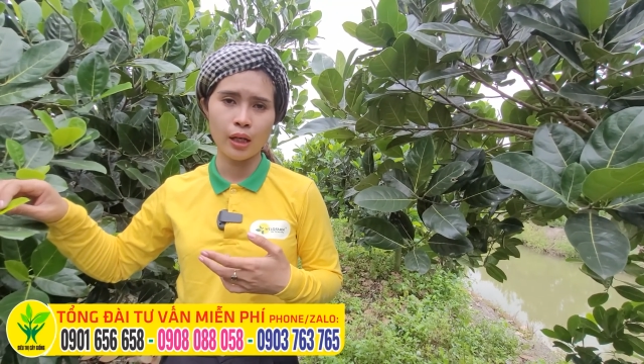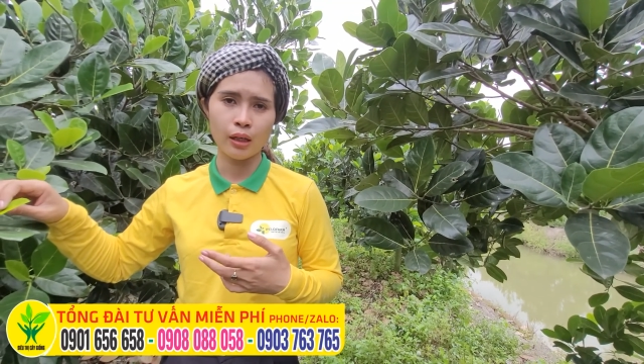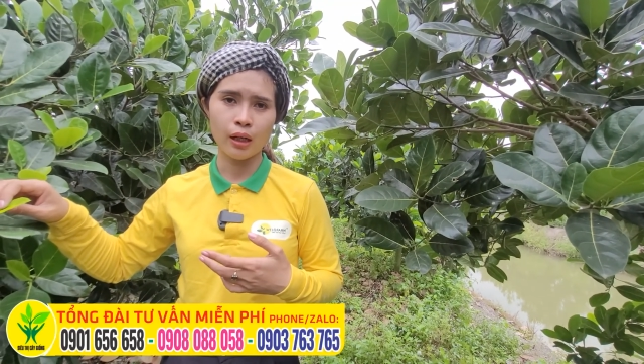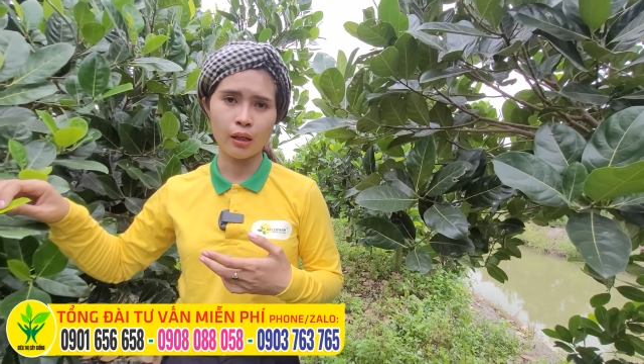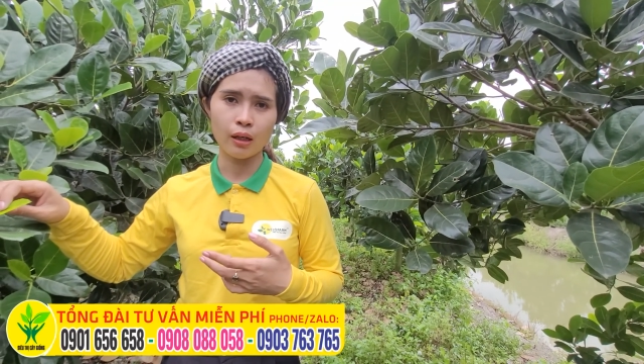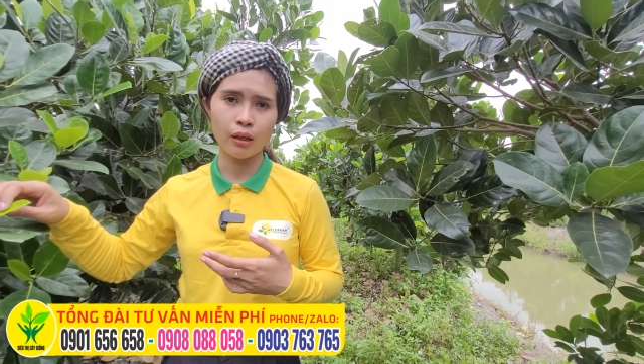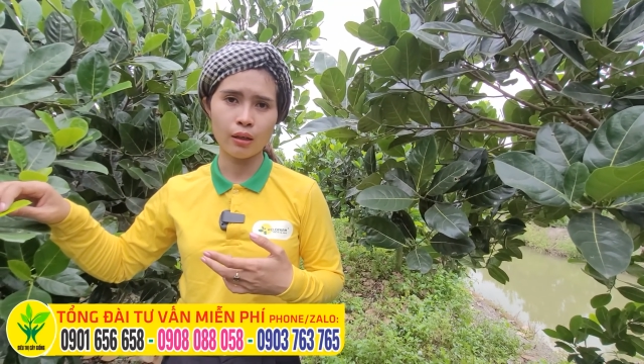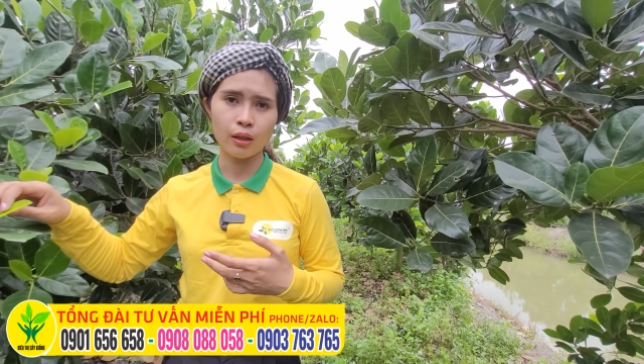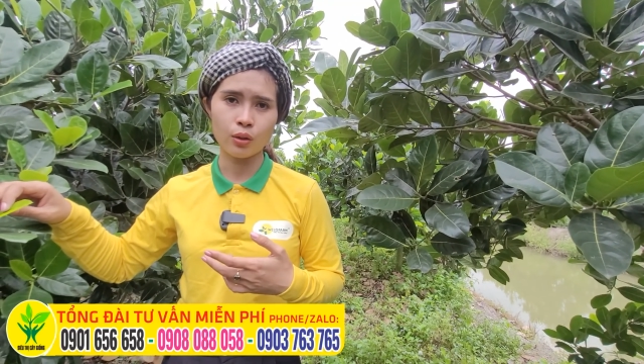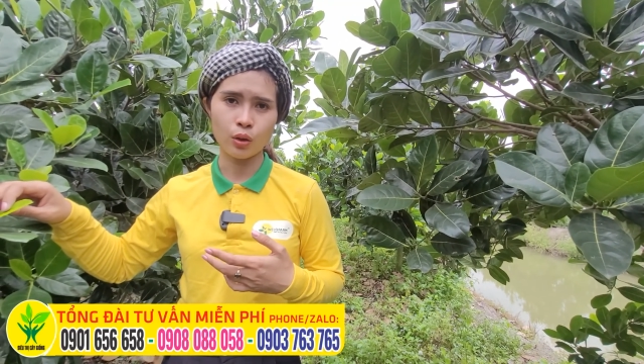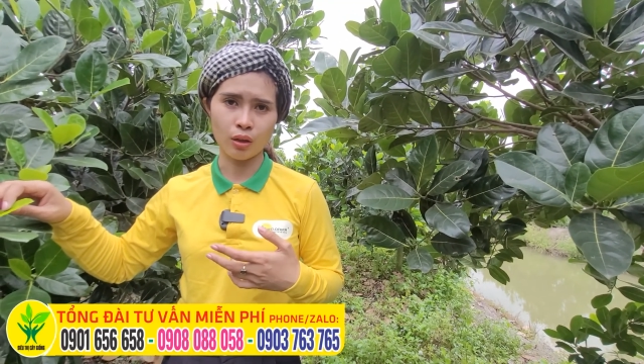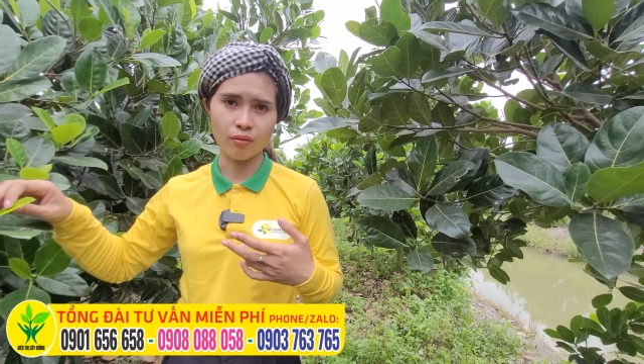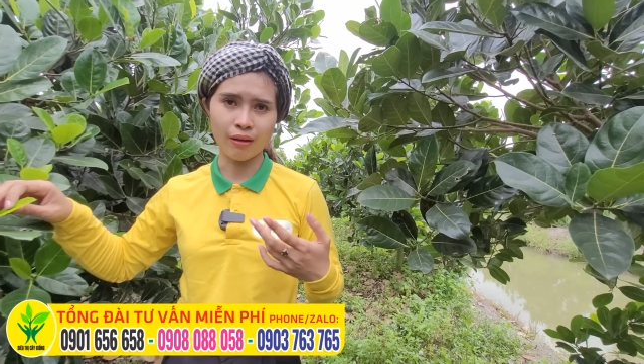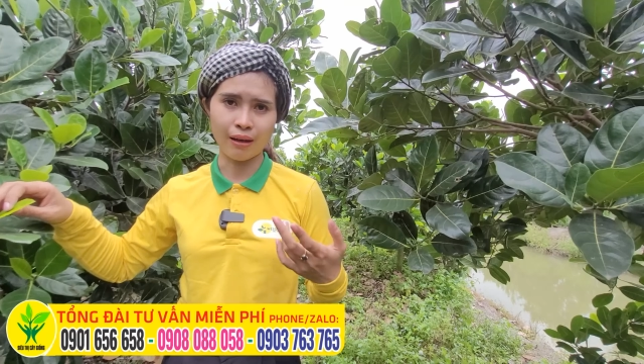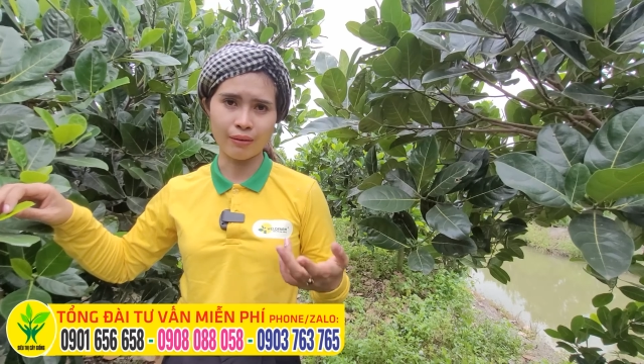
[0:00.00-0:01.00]
nó, nó nó
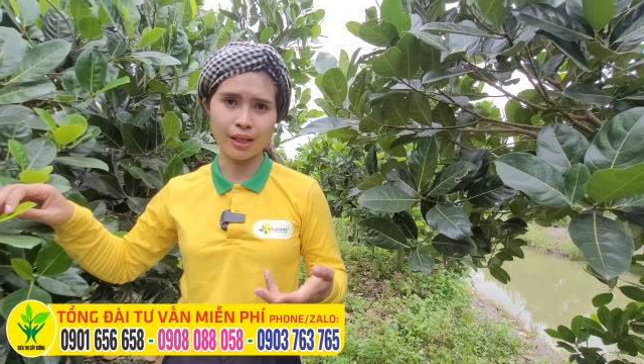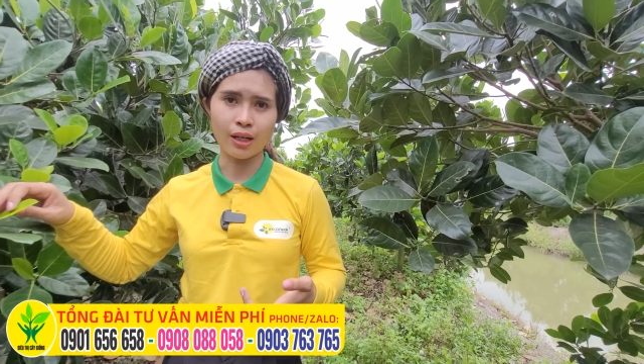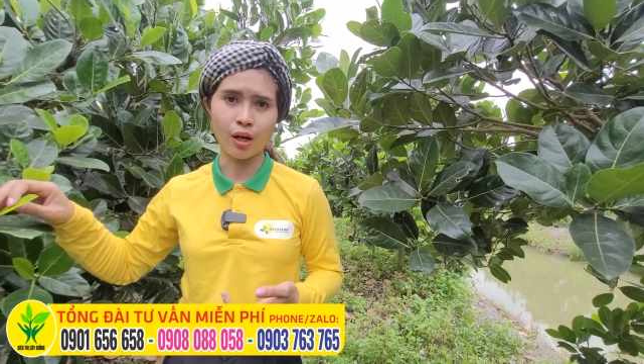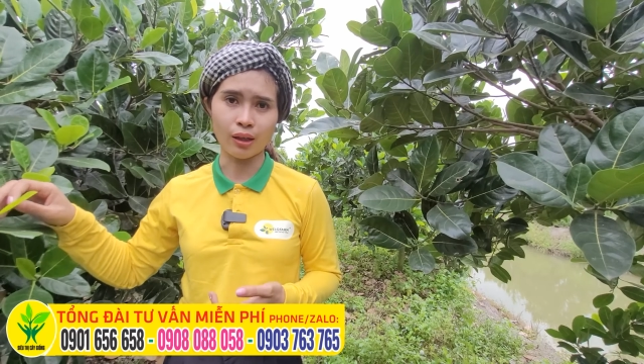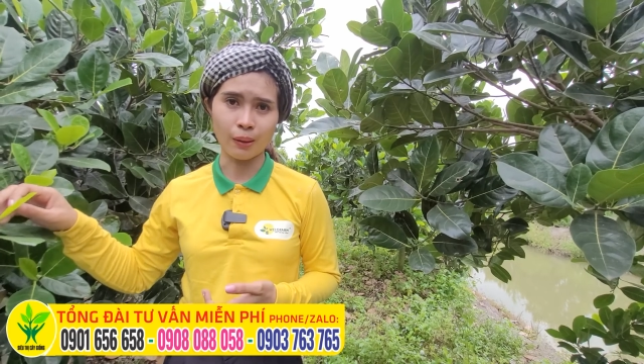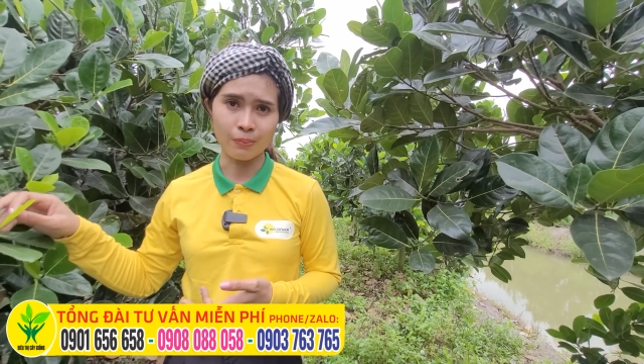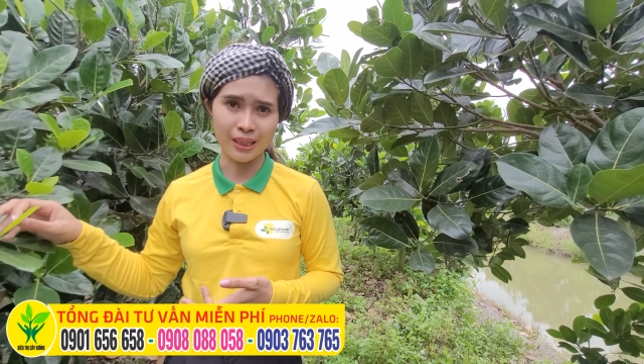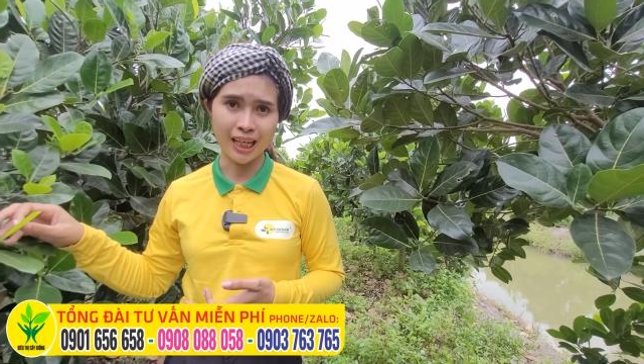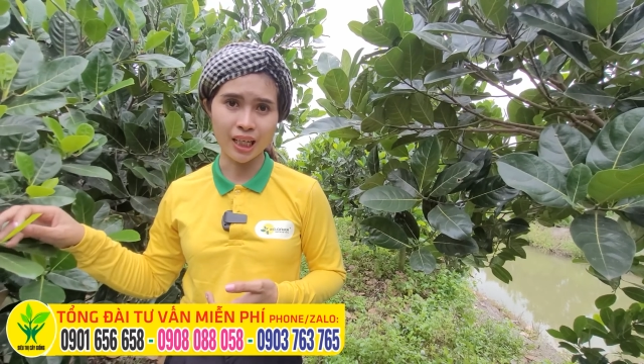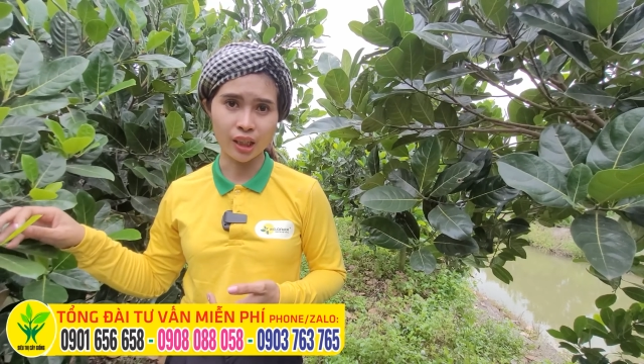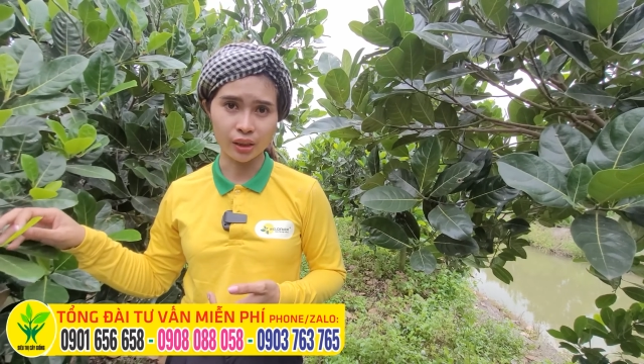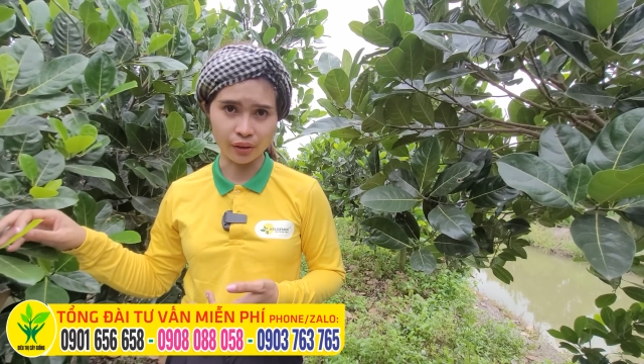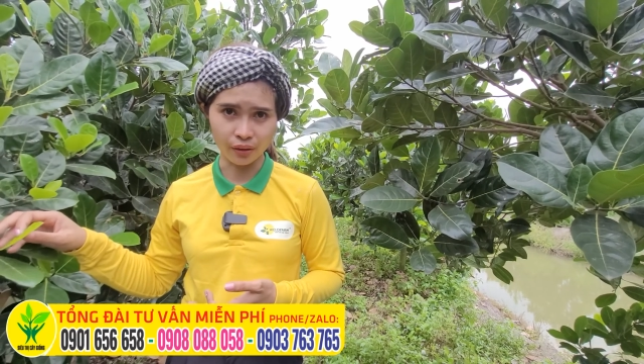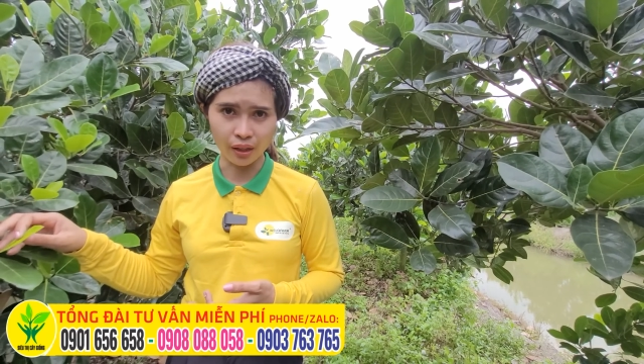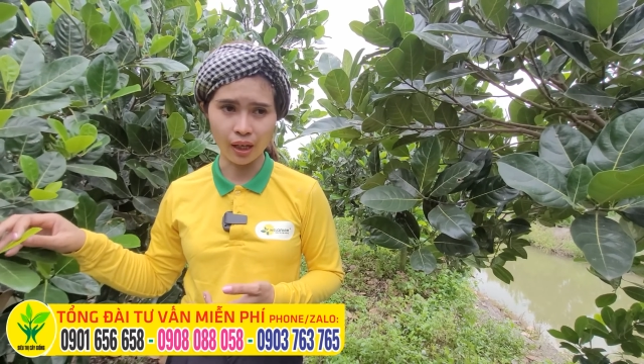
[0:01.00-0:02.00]
chuyển vào giai đoạn làm trái
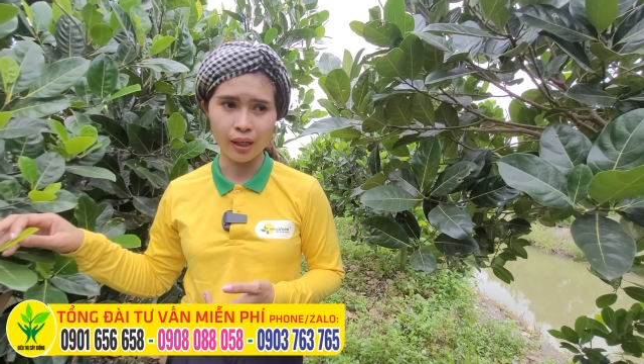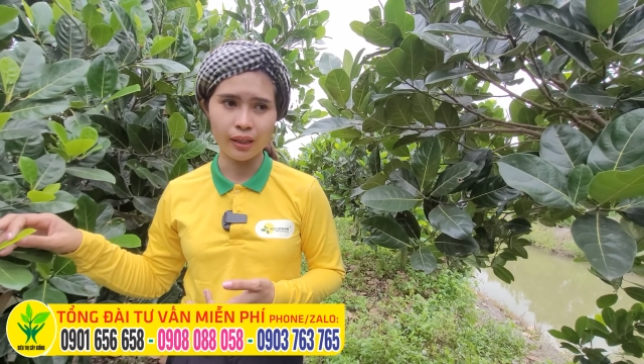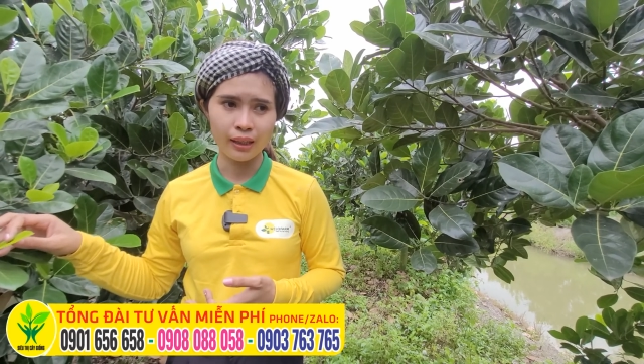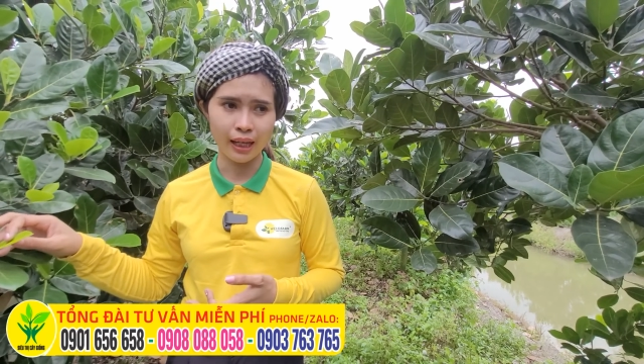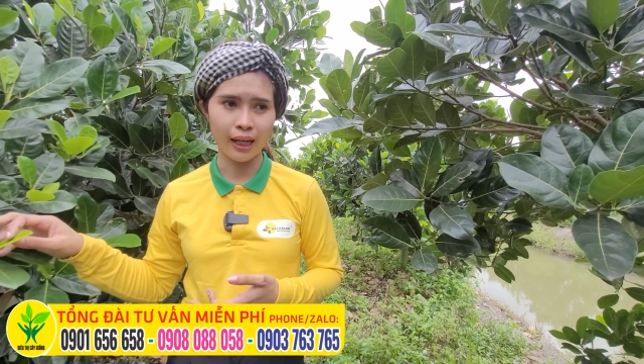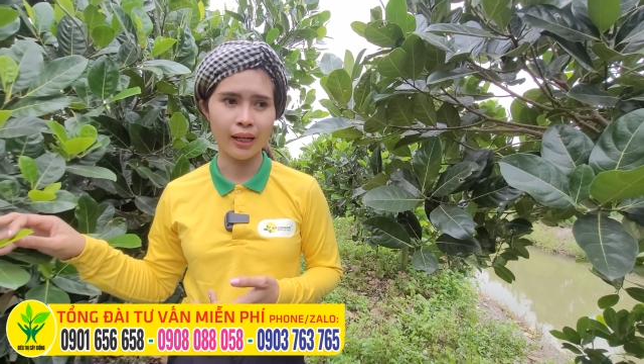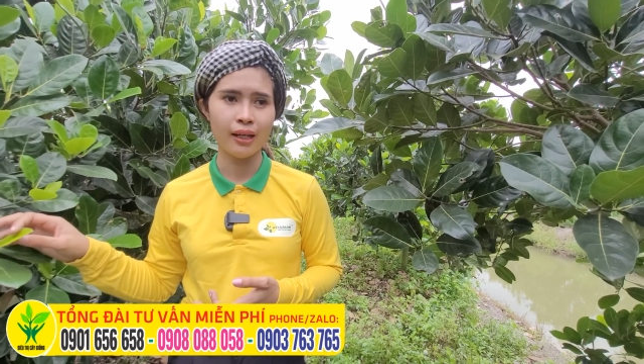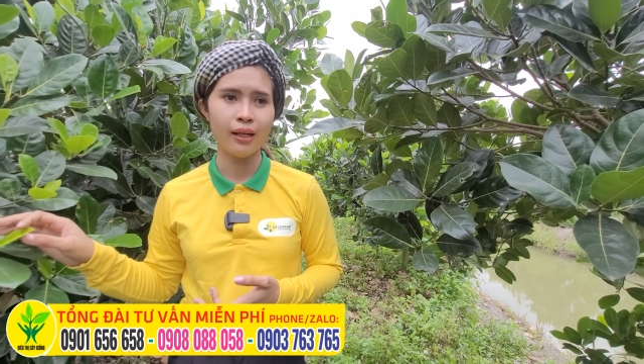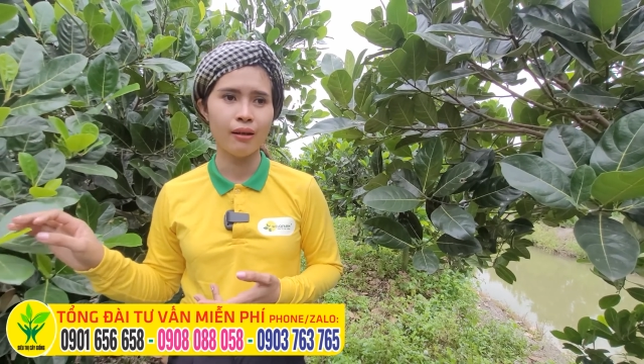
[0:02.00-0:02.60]
lần nữa nha.